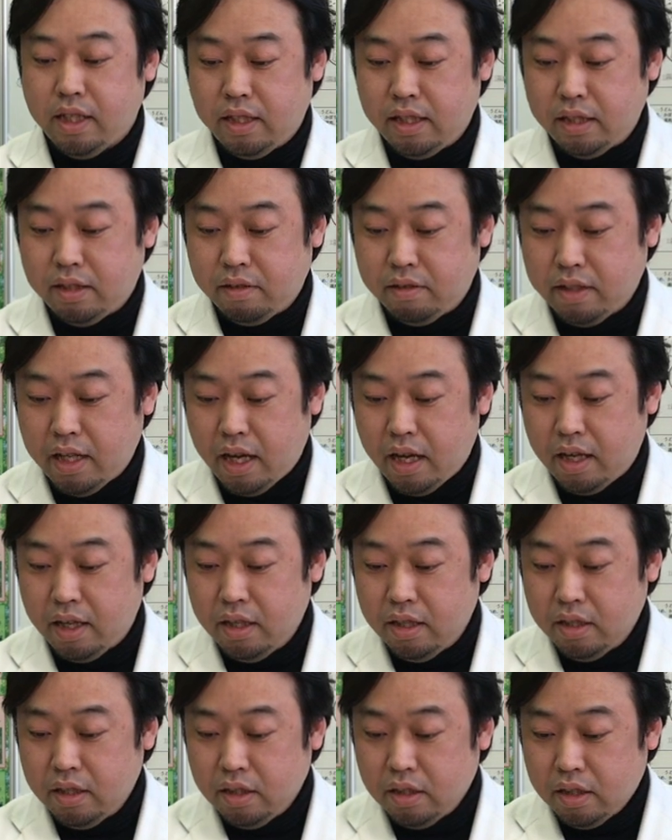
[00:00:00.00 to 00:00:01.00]
ですよね、
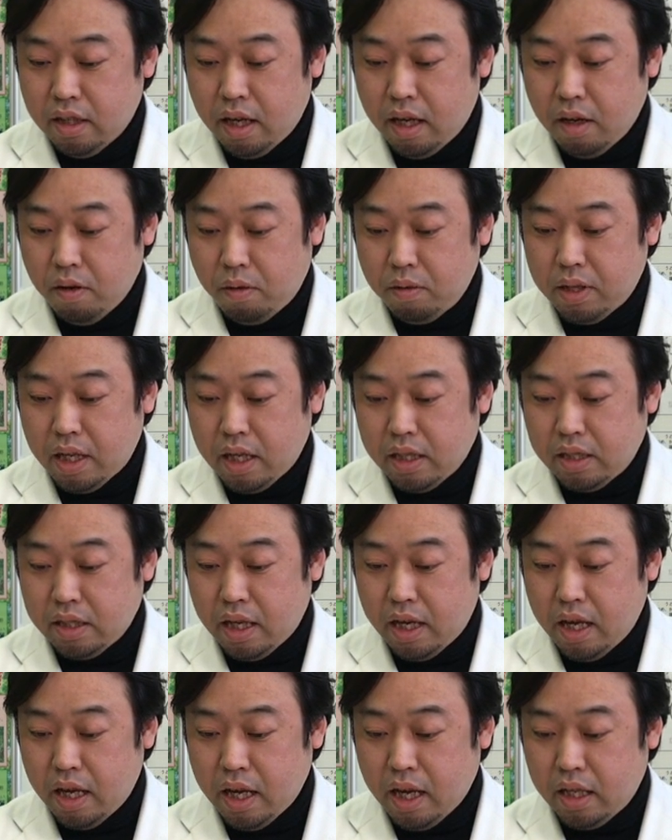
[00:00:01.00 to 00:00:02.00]
えー、同じ
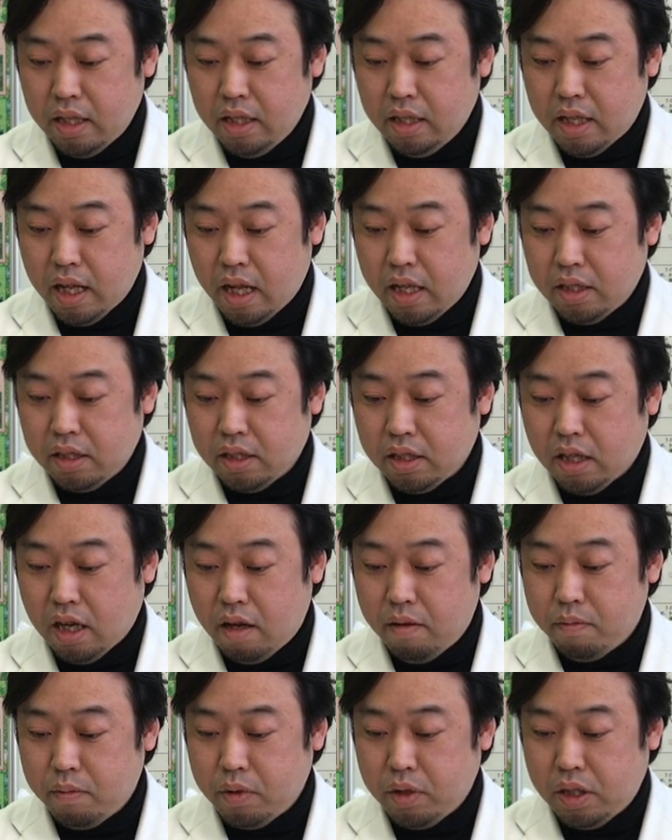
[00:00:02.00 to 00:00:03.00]
部屋に何時
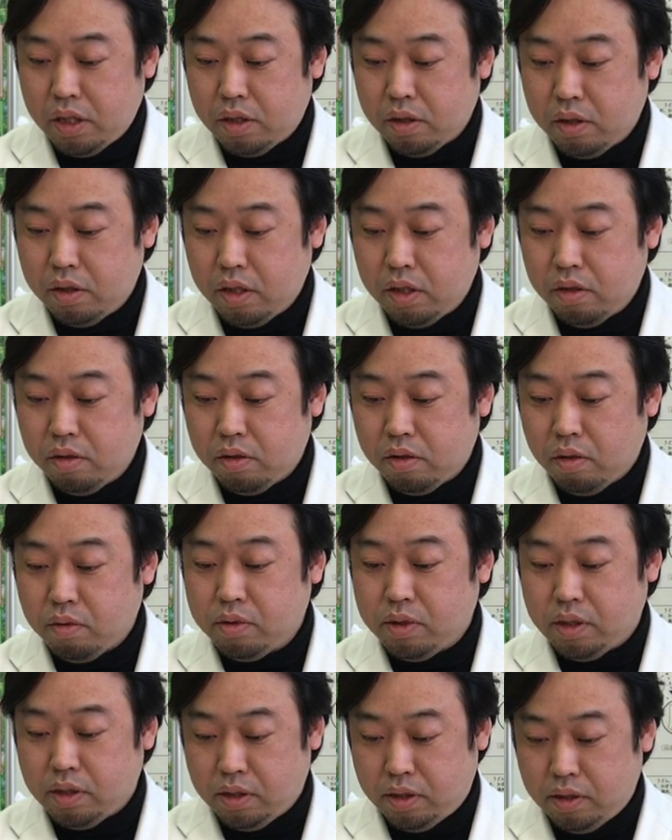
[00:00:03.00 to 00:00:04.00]
間も一緒にいるとう
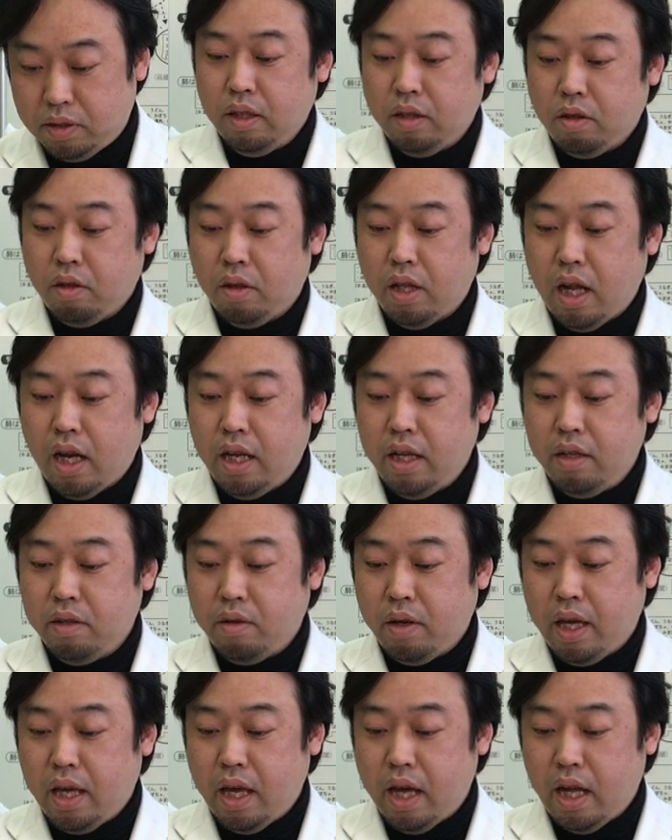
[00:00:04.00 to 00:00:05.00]
つる隣の
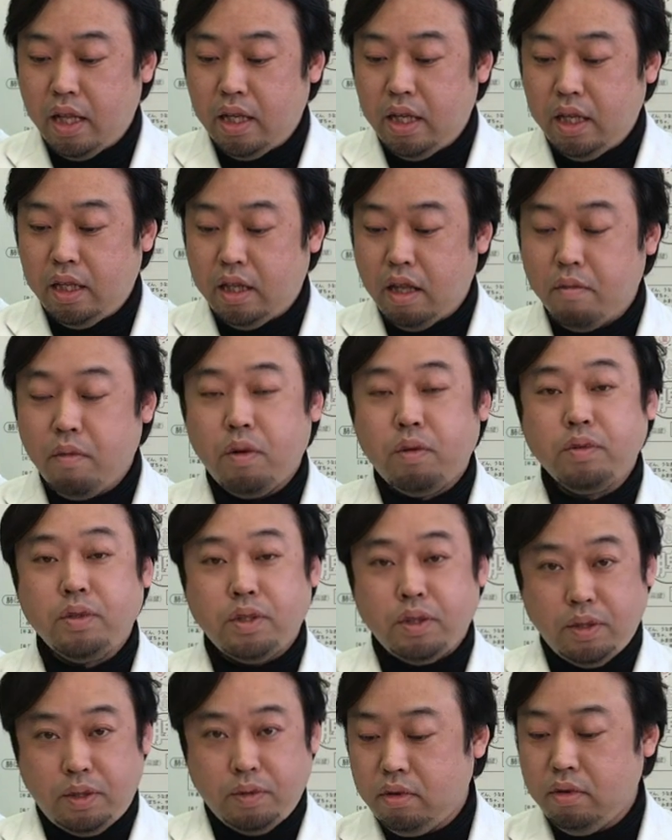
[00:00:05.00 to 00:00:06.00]
部屋にいてもう
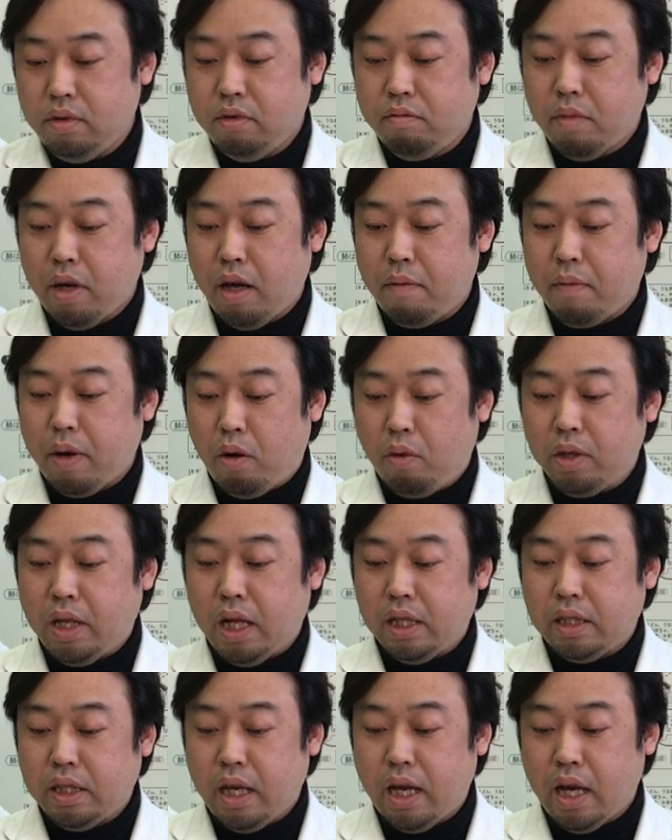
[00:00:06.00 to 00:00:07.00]
つる、まあ、やっぱ同
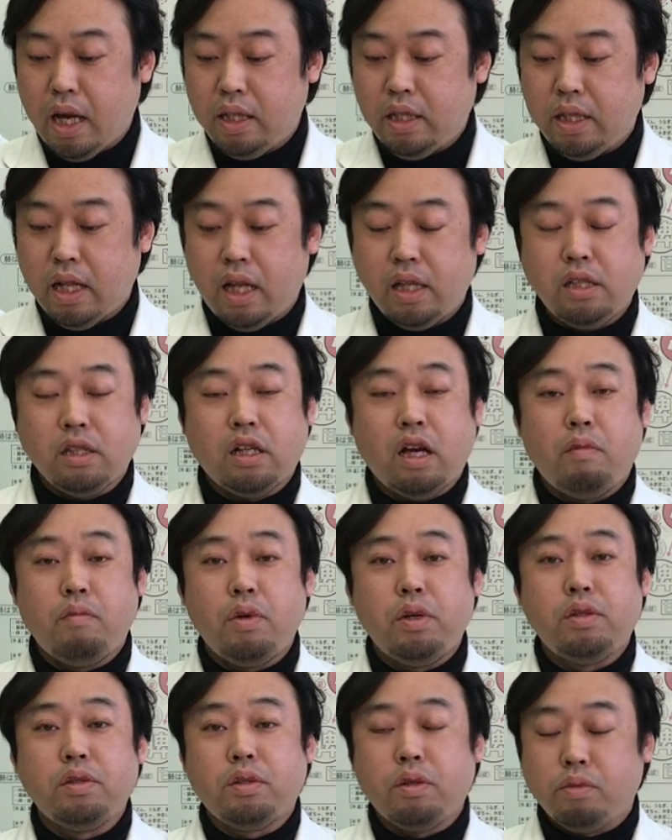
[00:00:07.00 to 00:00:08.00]
じ部屋に何時間も
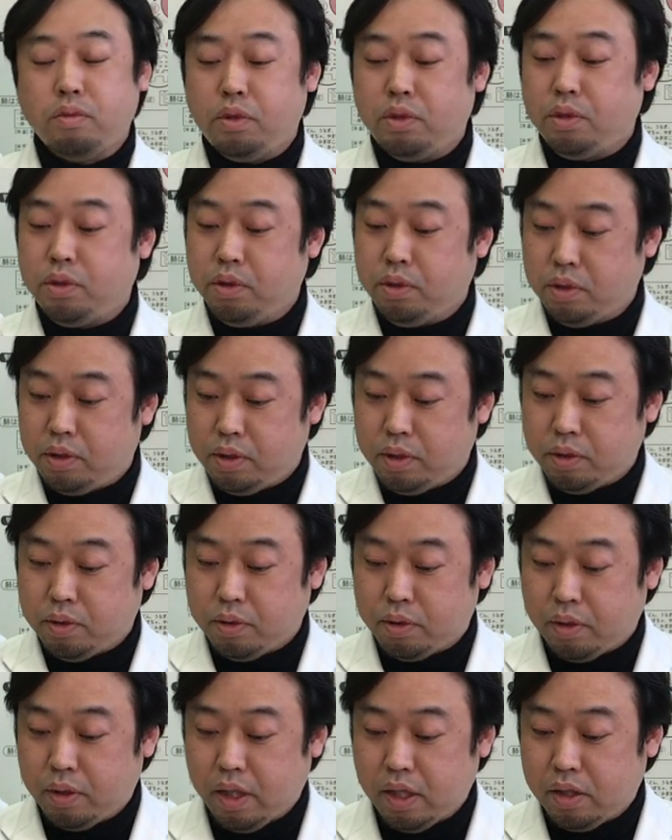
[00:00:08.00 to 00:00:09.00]
いるとうつるっていうこ
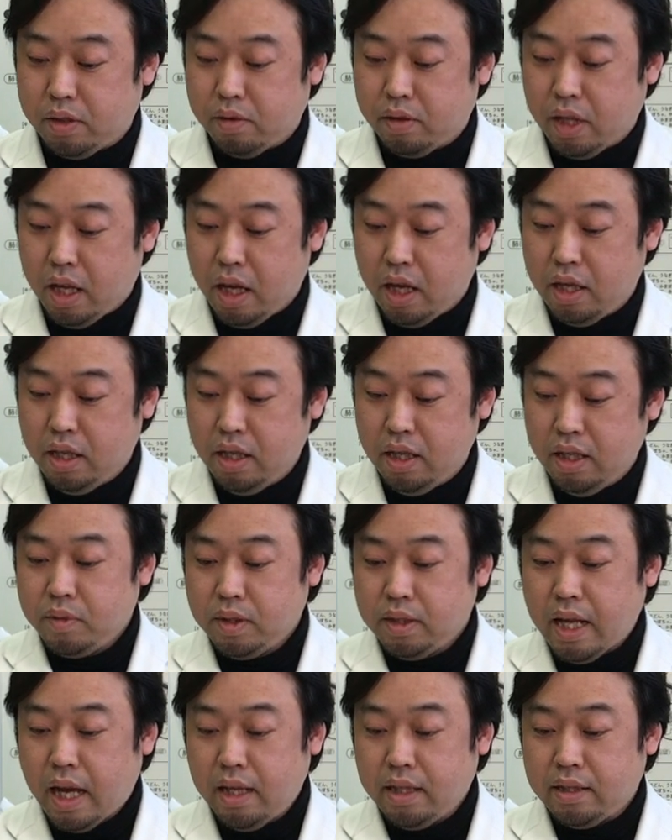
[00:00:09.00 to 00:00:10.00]
とでしょうね
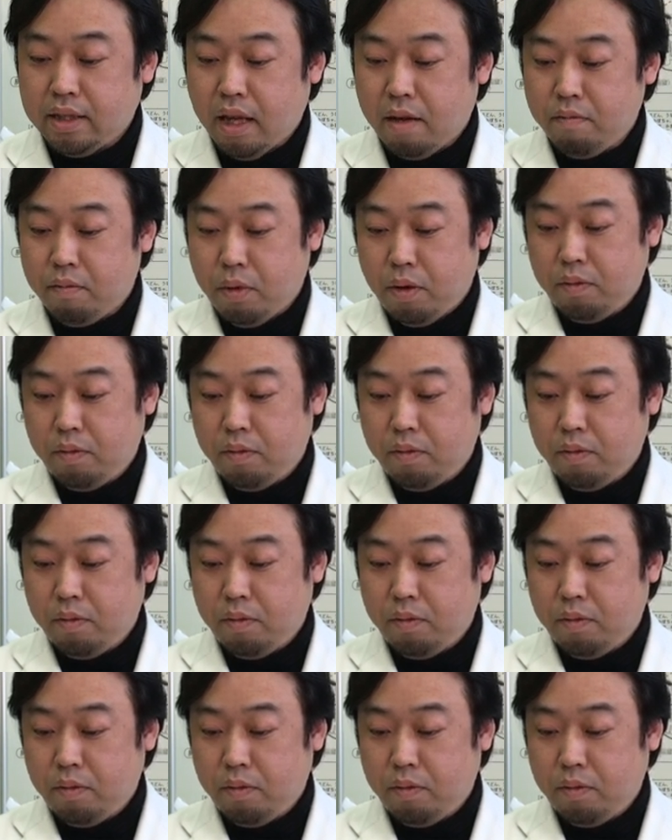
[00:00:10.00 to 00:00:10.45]
第3問